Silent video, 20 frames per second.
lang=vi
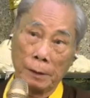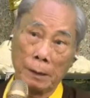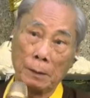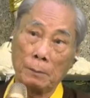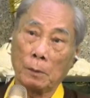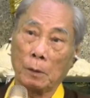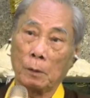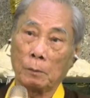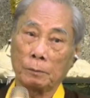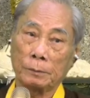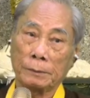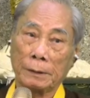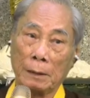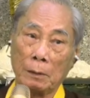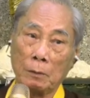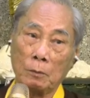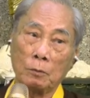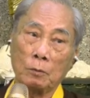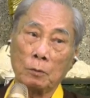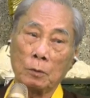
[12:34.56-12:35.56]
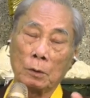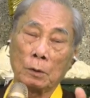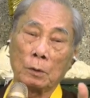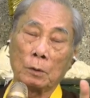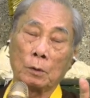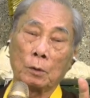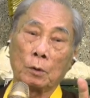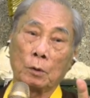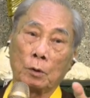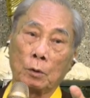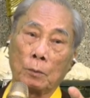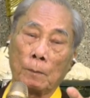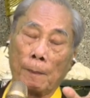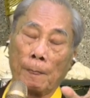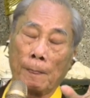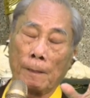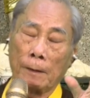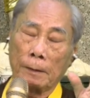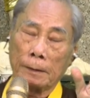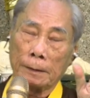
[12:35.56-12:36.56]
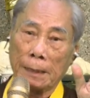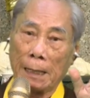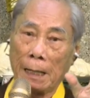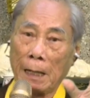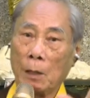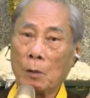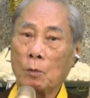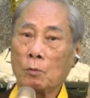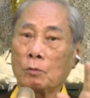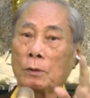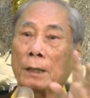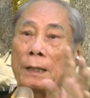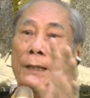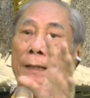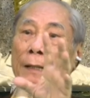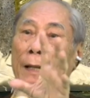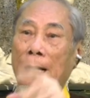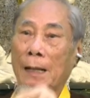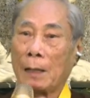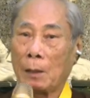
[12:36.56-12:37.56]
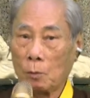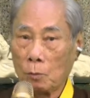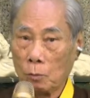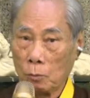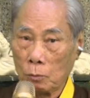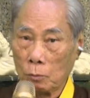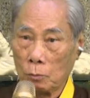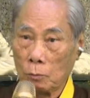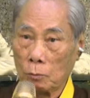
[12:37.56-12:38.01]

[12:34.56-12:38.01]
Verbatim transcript: vế một, 6 cái đạo,